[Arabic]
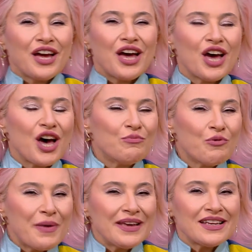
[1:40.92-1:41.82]
آه،
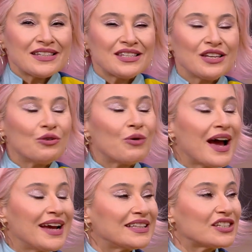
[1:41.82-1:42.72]
مميزه
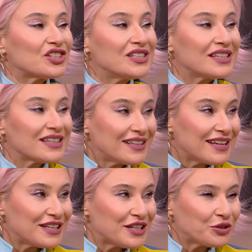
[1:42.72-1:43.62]
وهيدا الشيء
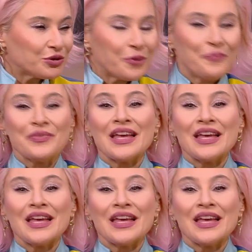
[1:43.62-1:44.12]
كلياته